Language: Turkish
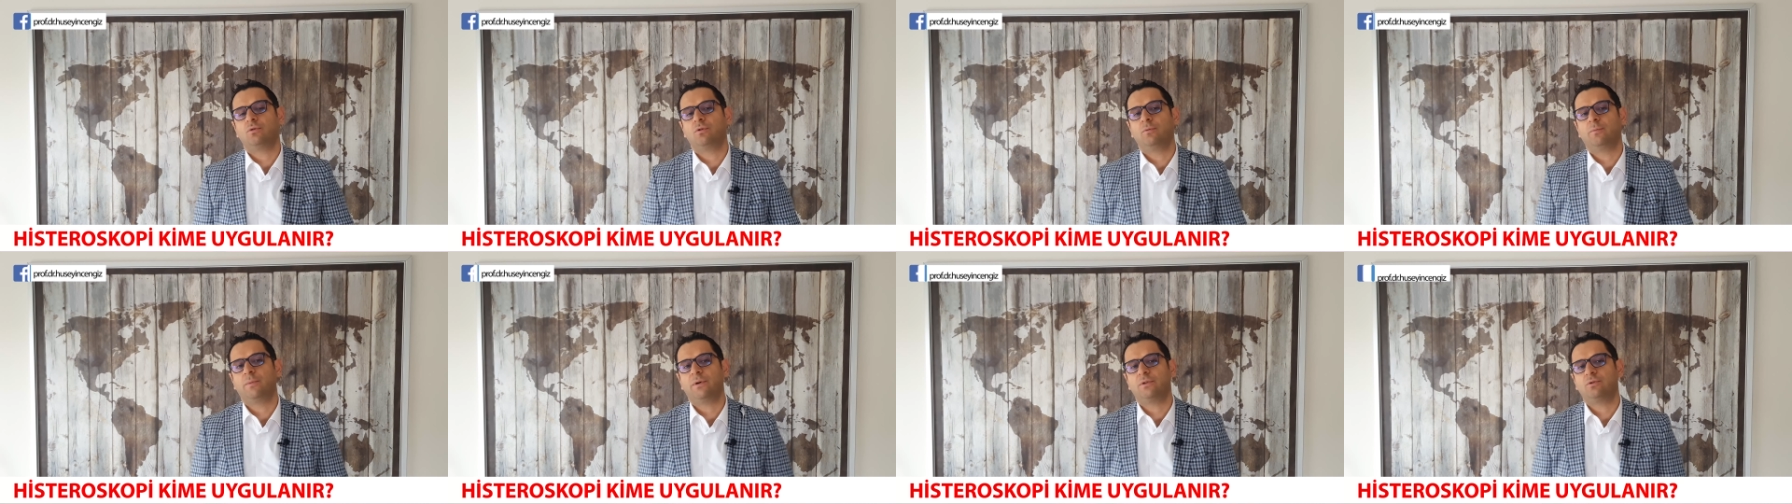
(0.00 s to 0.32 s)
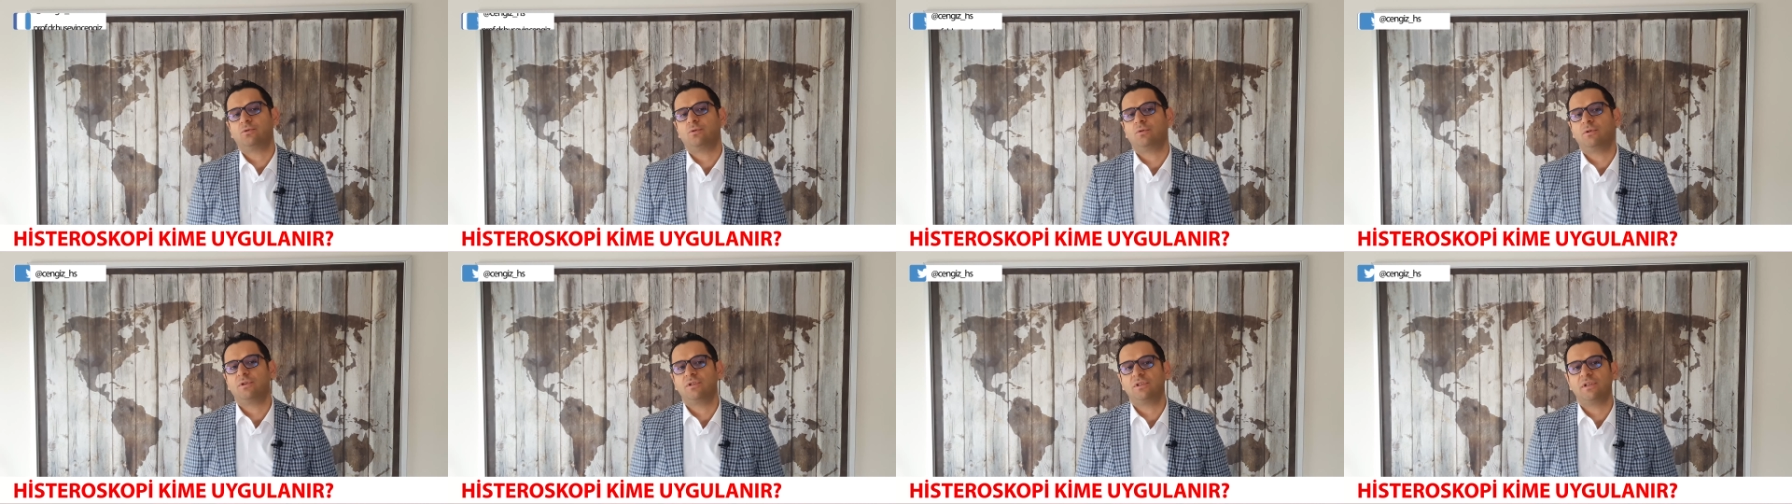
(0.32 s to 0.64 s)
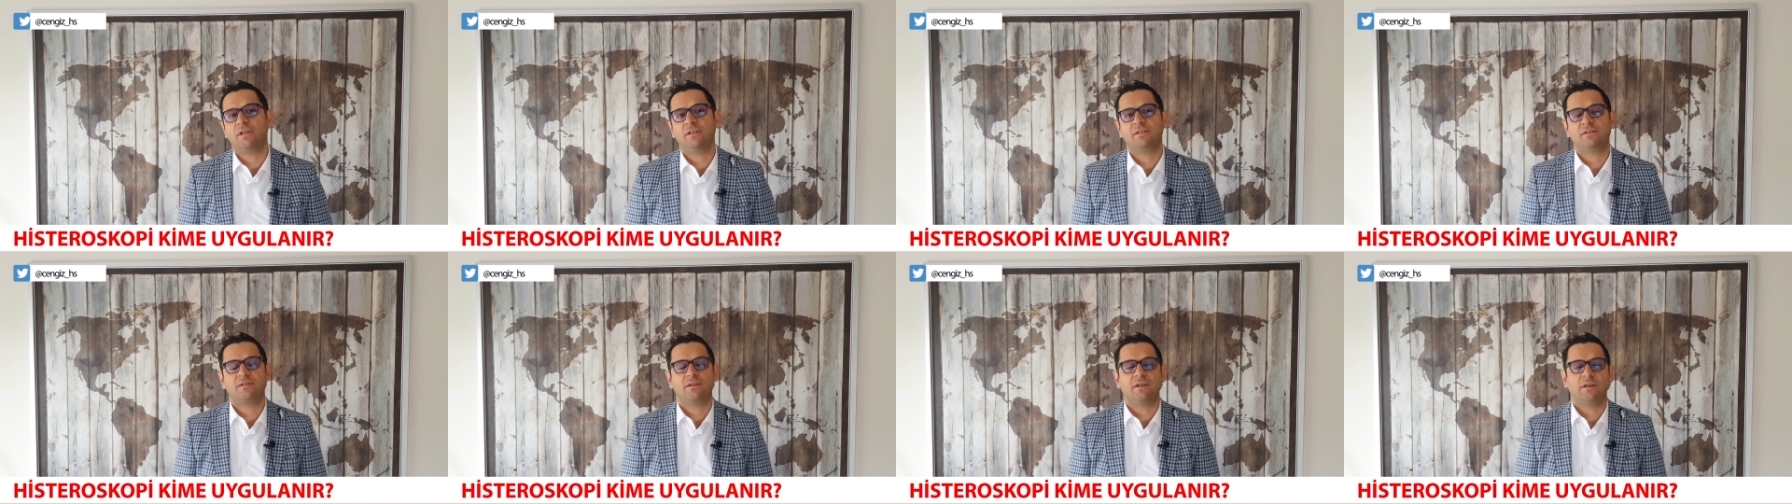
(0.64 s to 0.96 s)
patolojide
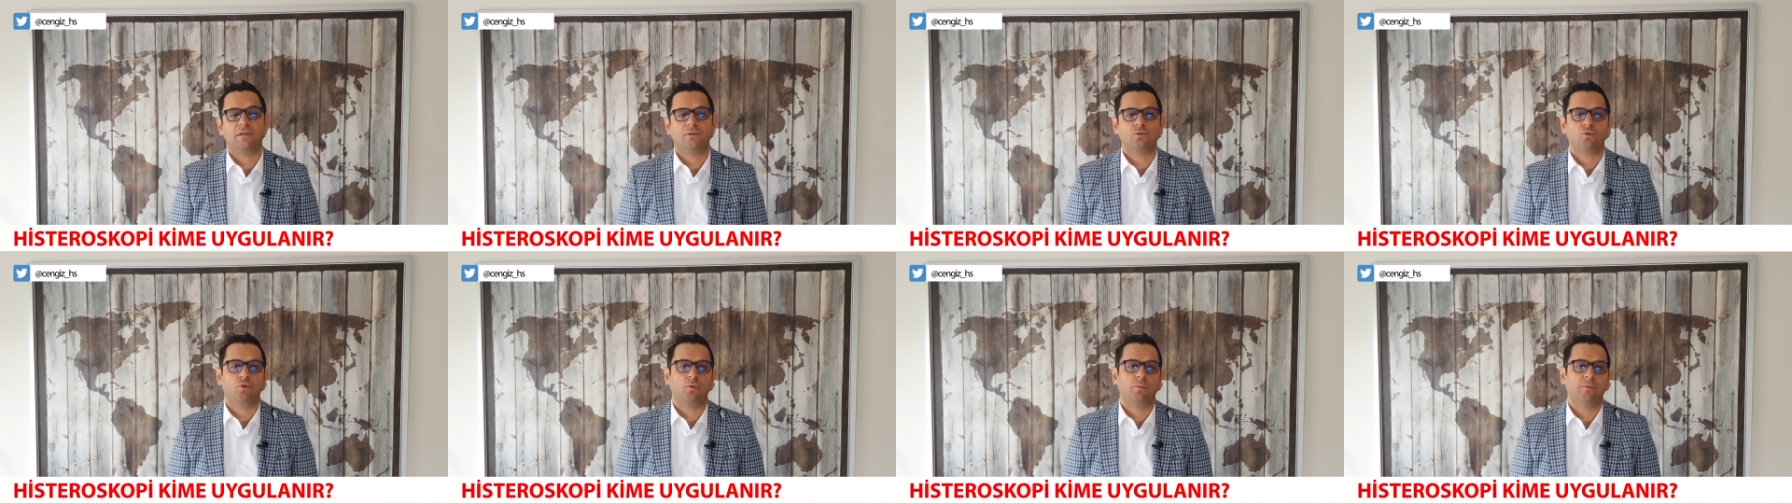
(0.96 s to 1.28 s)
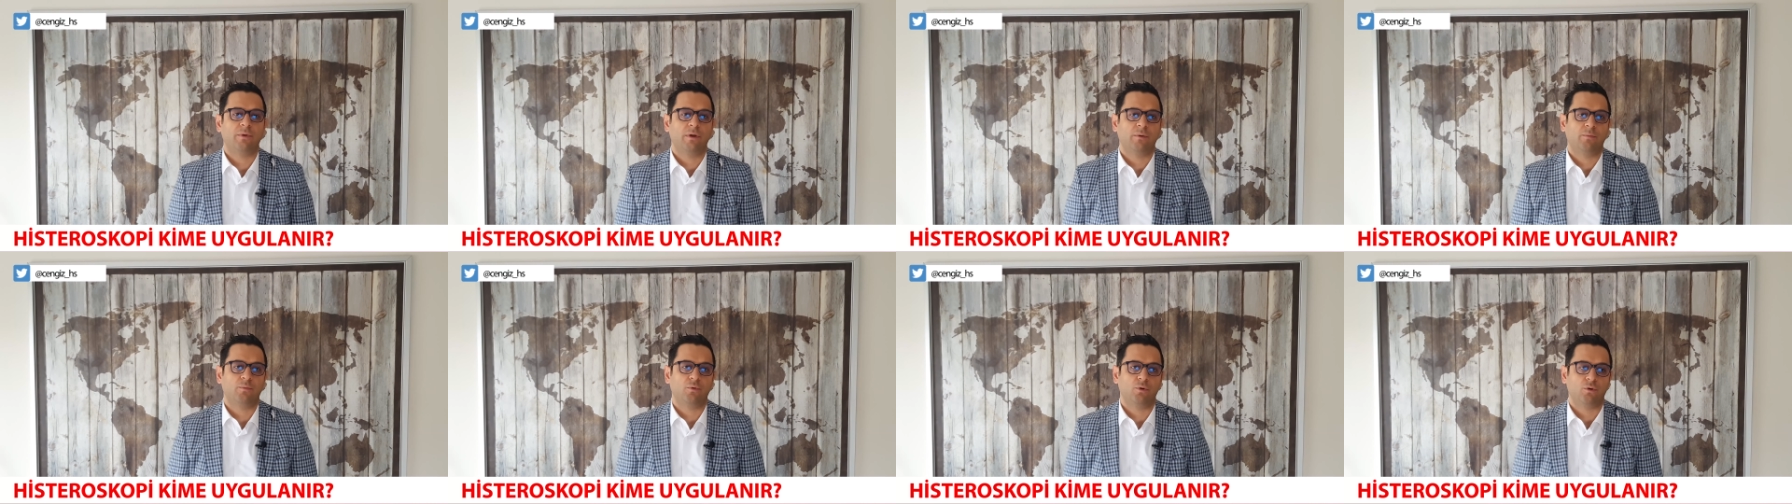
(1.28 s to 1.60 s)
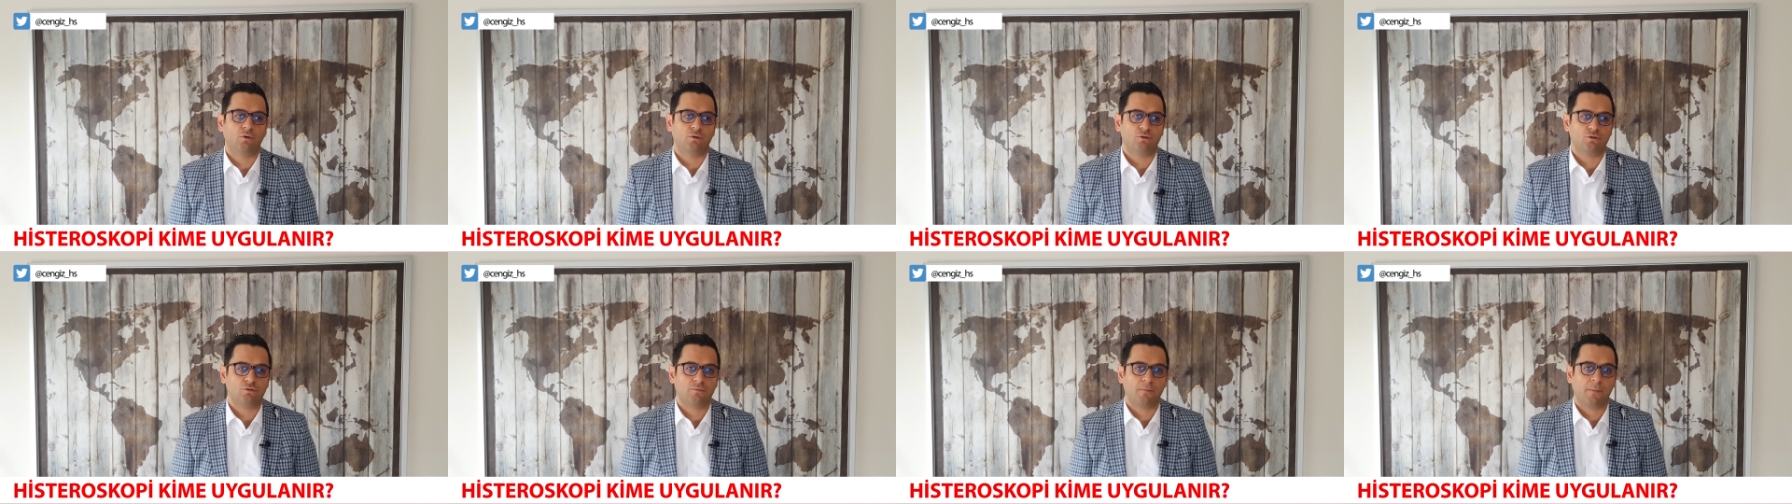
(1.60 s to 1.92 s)
histereskopi
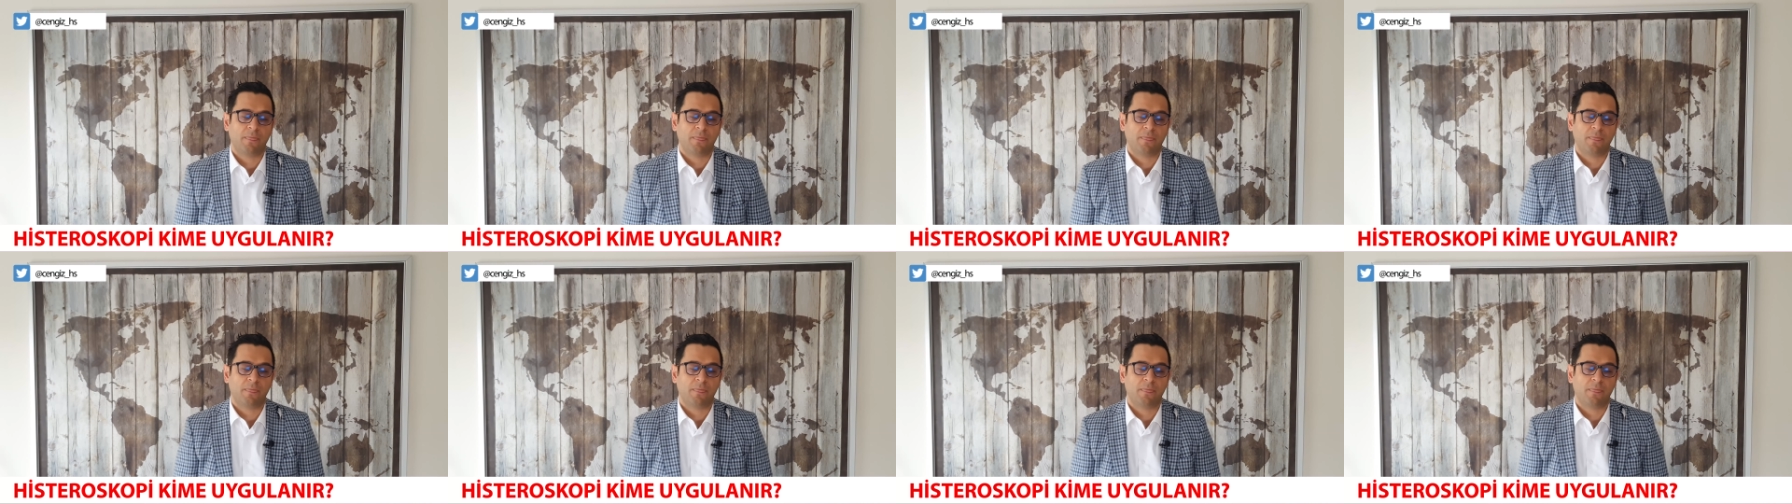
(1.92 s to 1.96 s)
yapıyoruz.